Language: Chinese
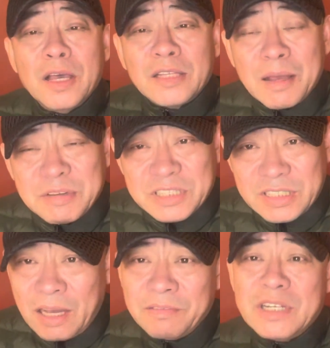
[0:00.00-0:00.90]
他们
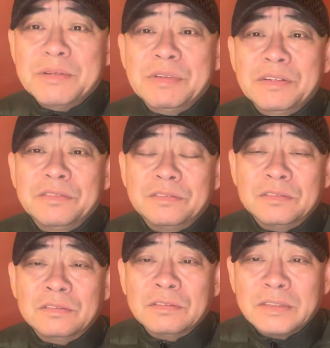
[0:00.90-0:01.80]
想为人民服
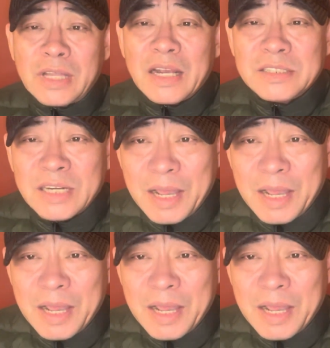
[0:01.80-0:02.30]
务，但是还